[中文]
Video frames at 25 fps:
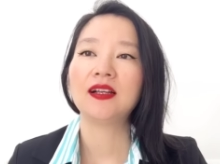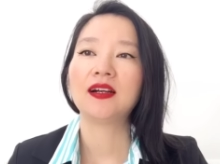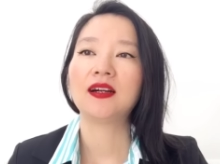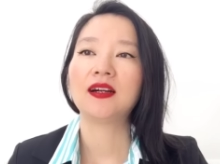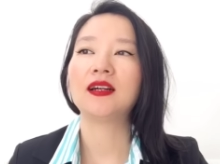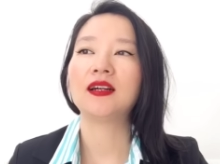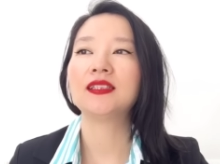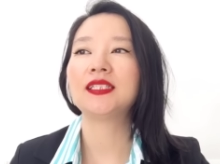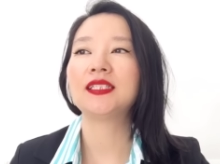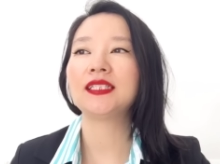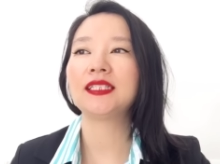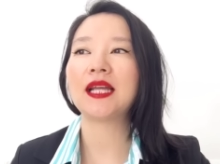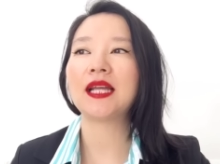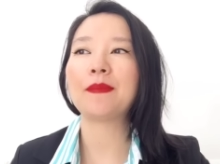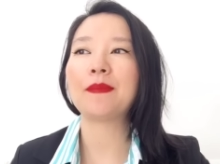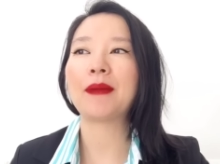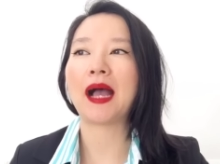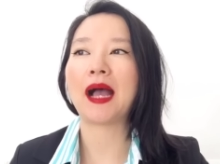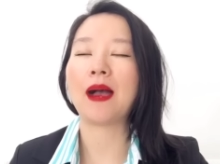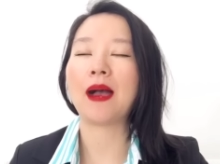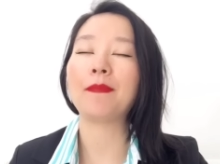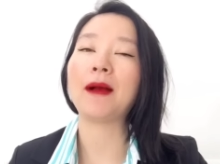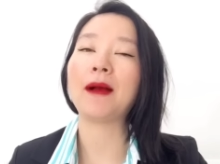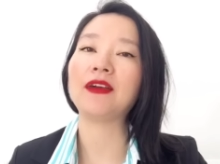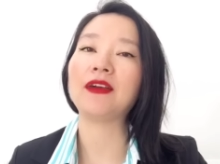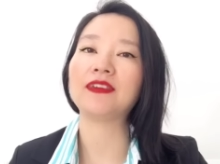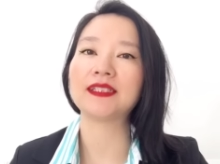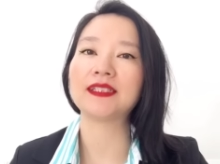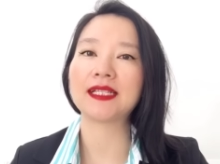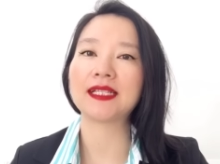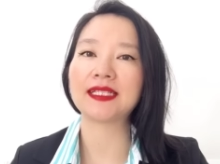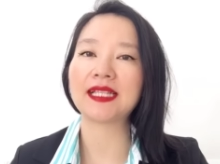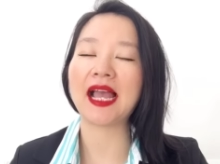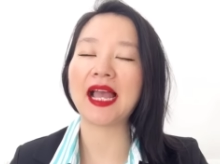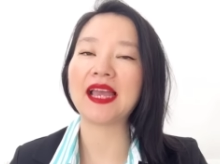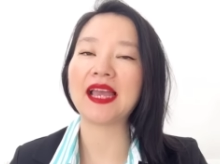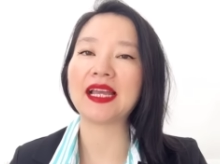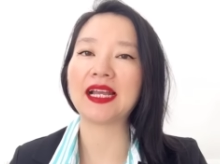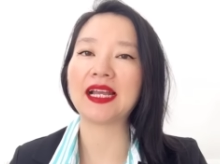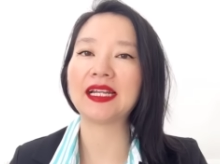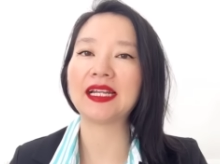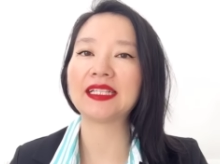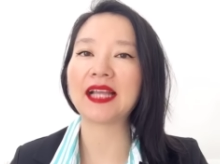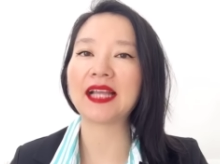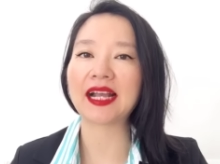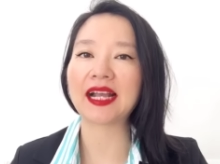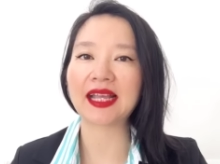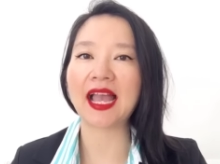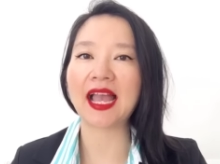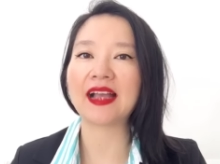呃，尽量把它摆放在太阳，让
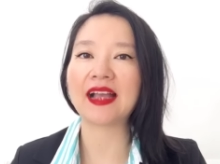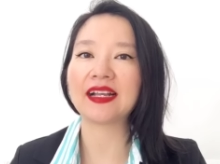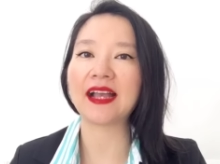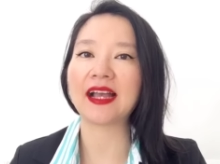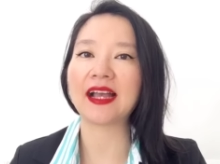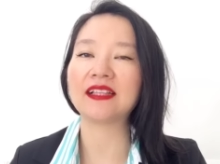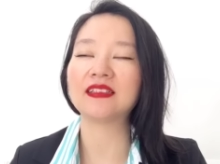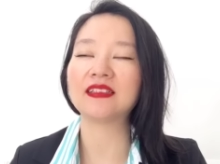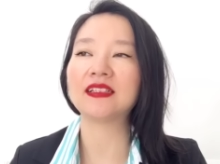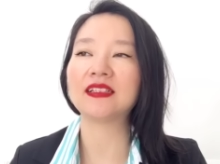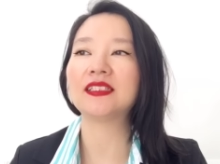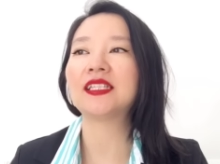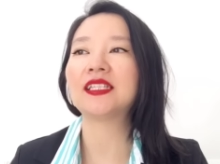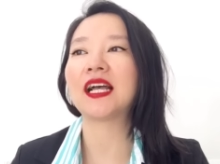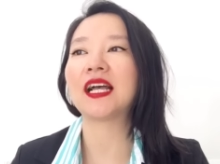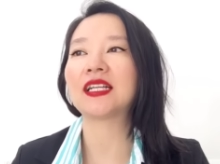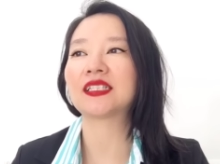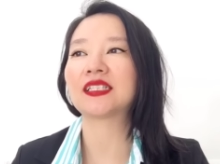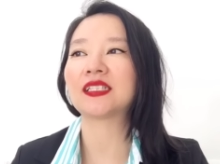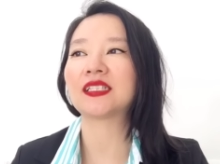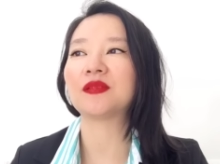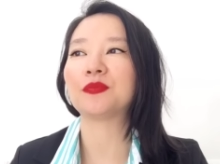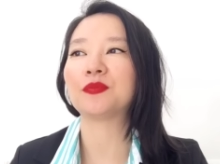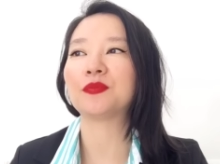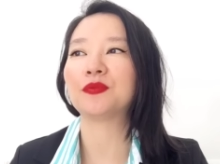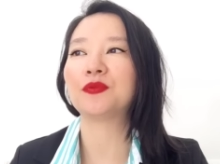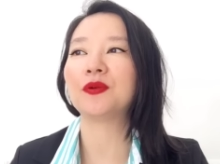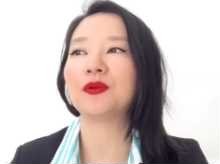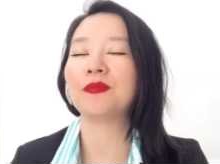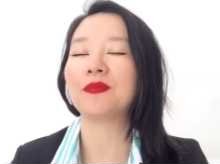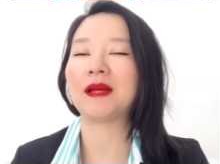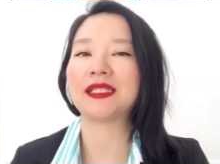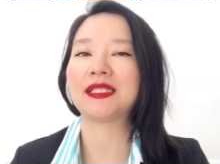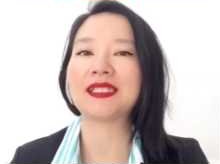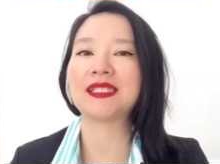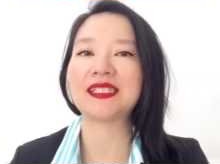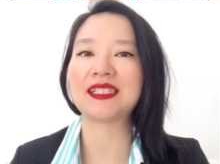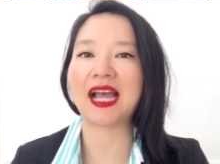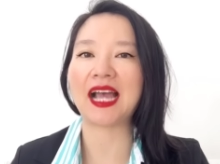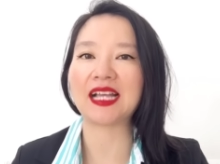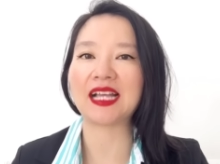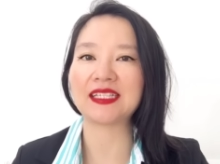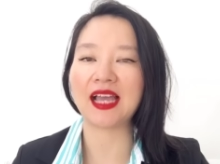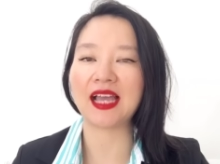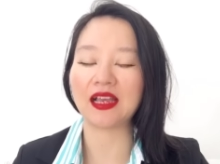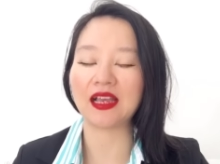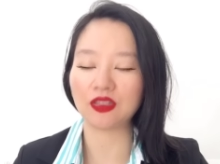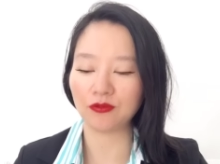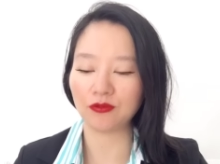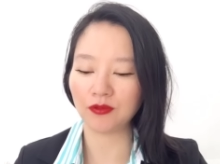它干干的，这样子不会每次拿
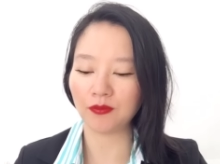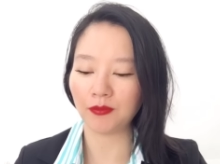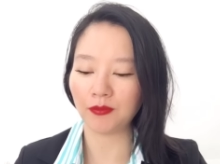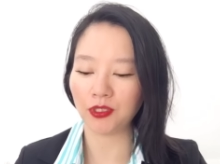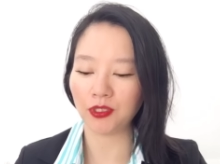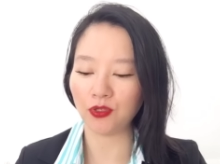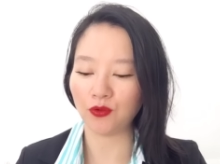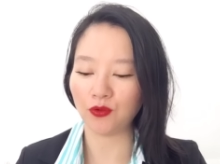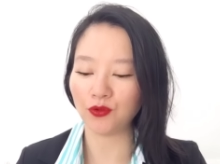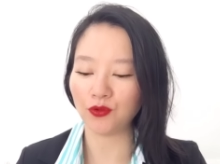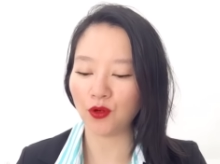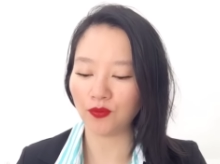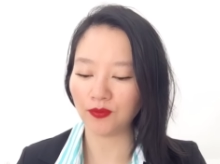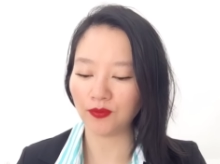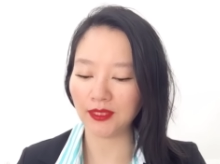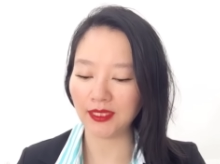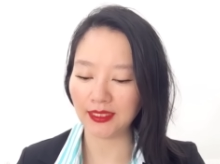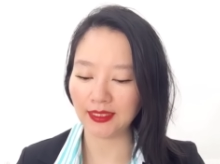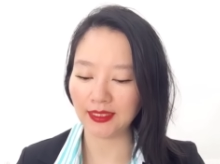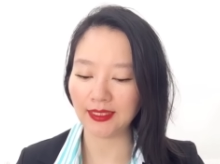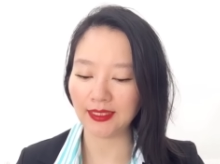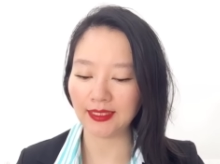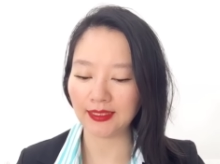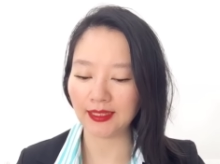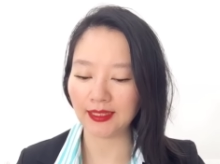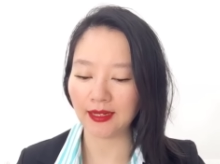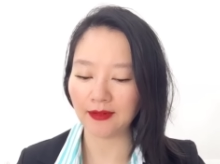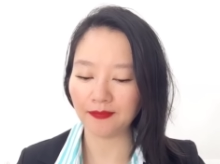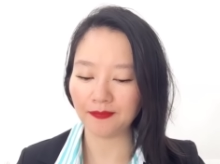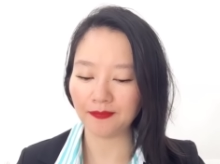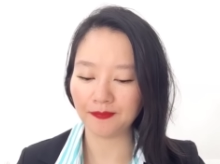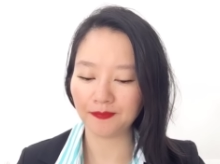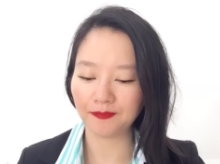起来都那么油油腻腻的。